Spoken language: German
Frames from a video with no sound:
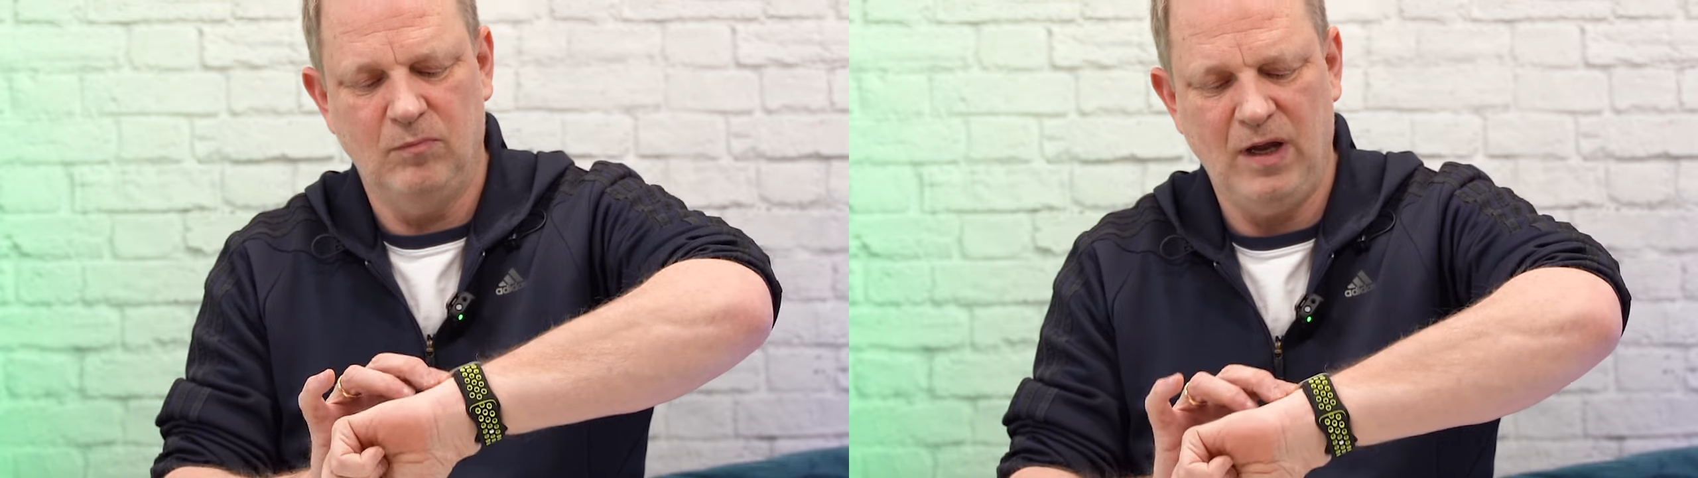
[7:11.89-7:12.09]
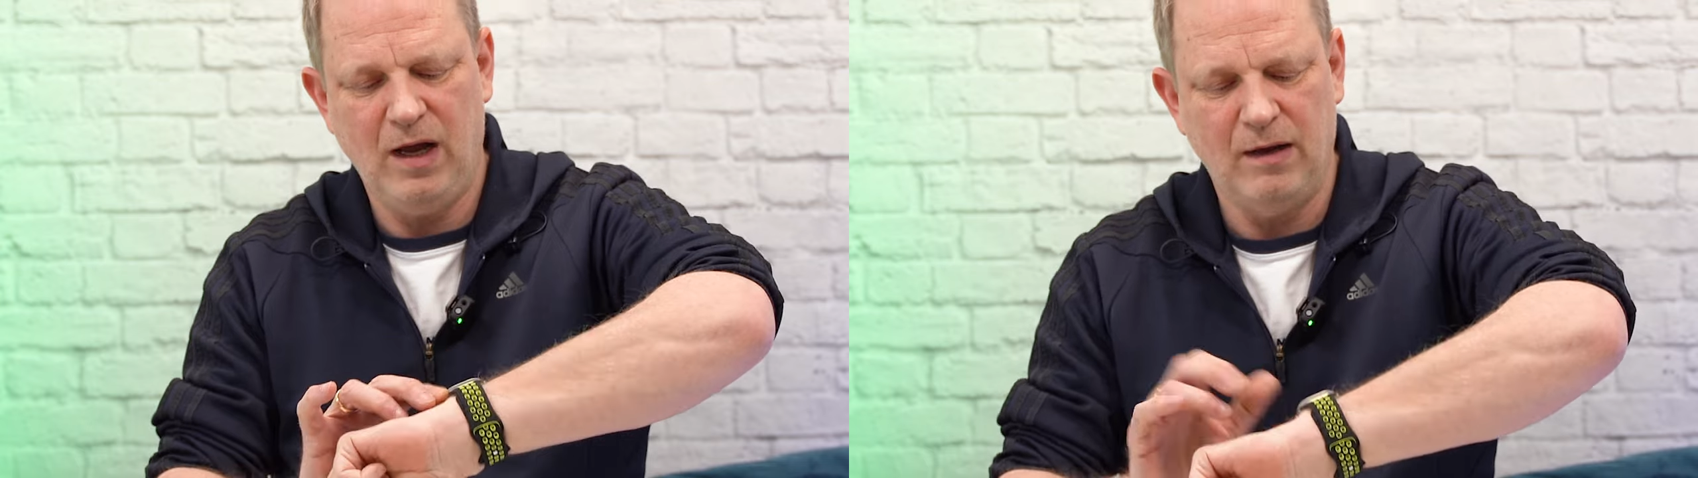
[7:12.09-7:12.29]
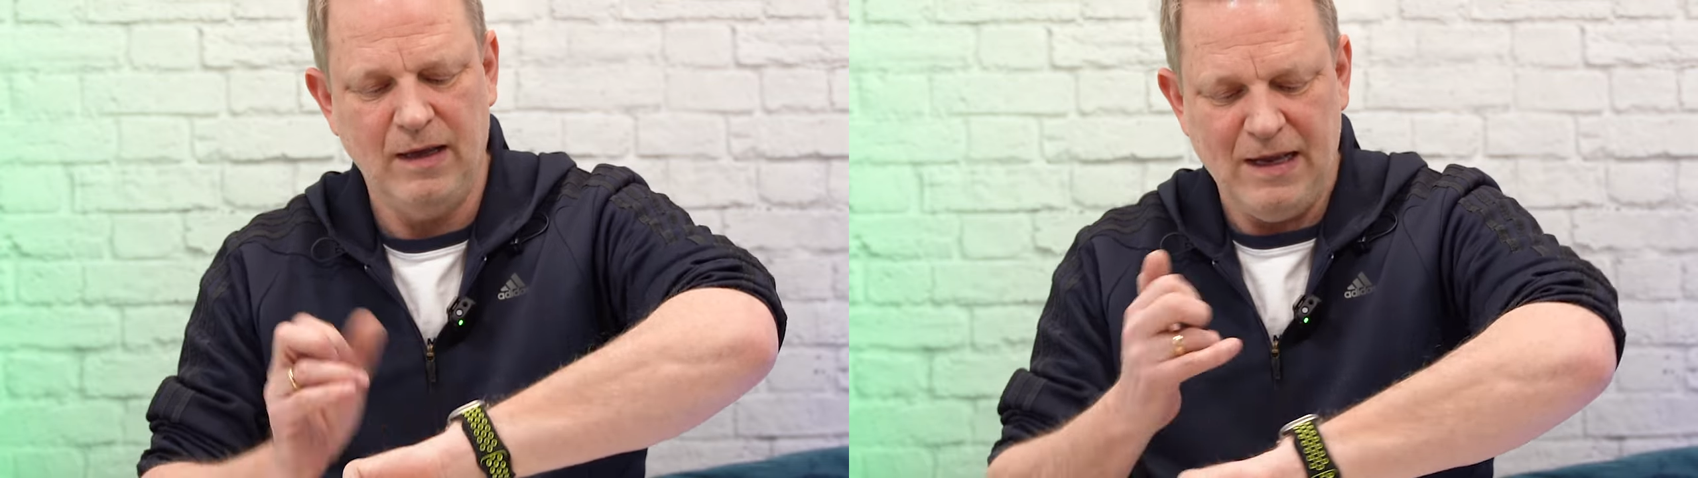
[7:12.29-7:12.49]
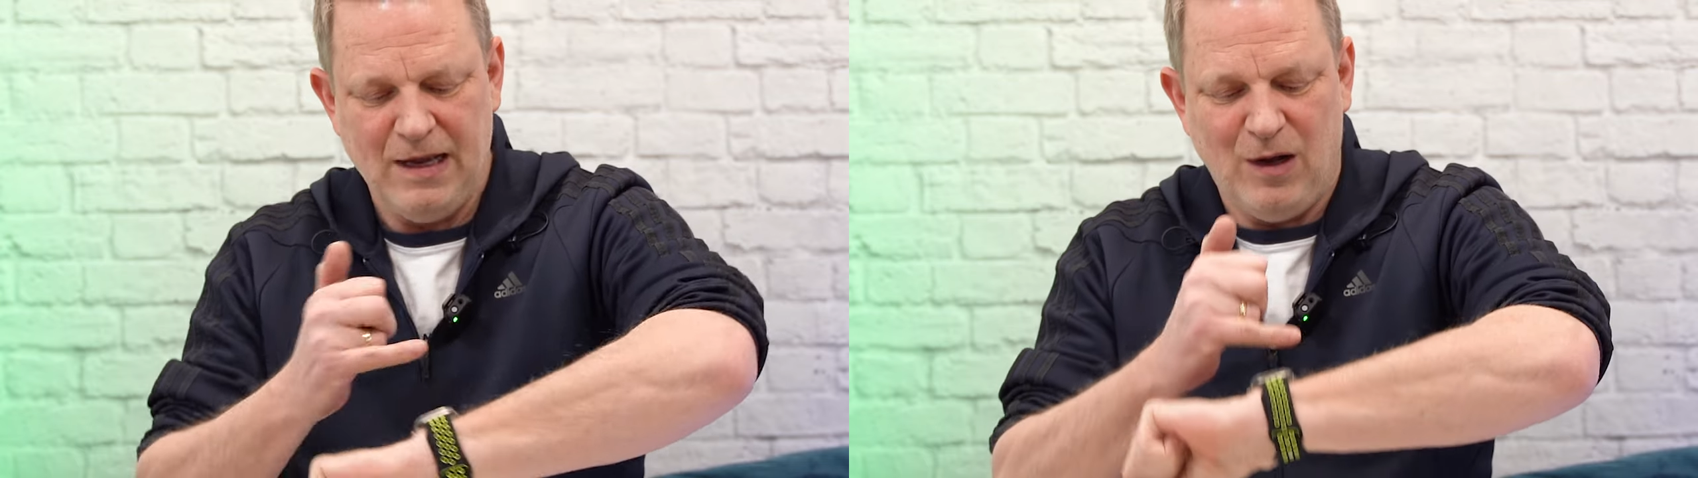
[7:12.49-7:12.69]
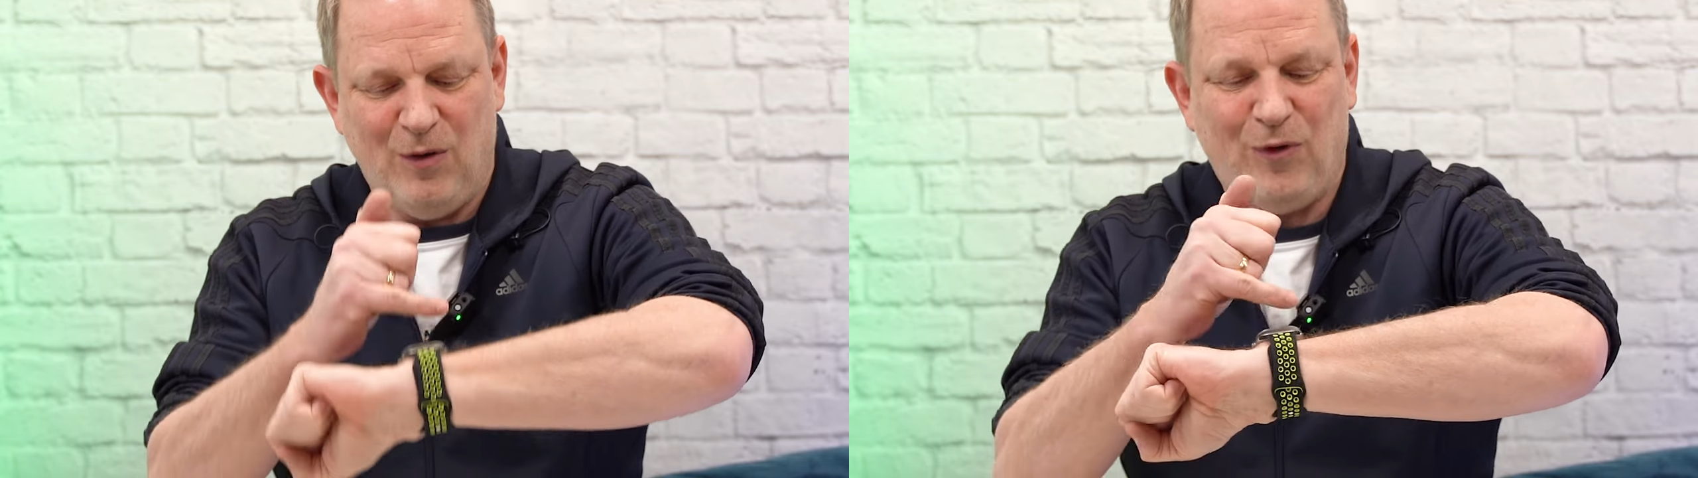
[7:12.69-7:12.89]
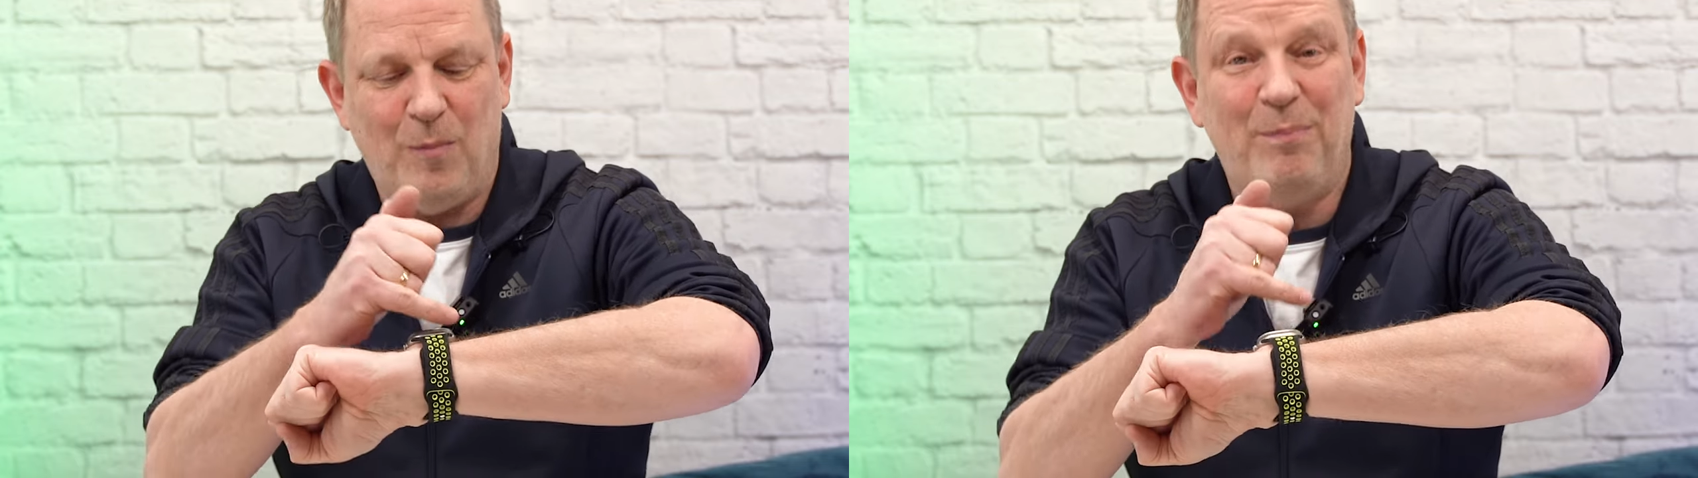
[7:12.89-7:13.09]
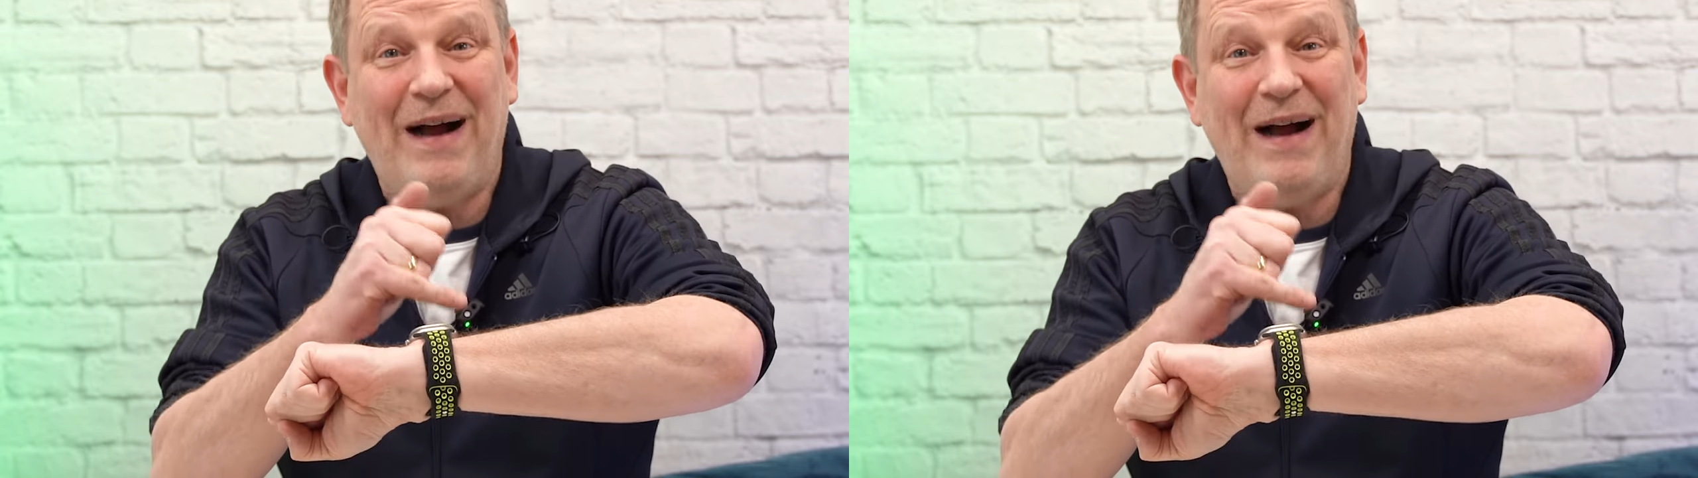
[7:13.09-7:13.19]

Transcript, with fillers: ja, vom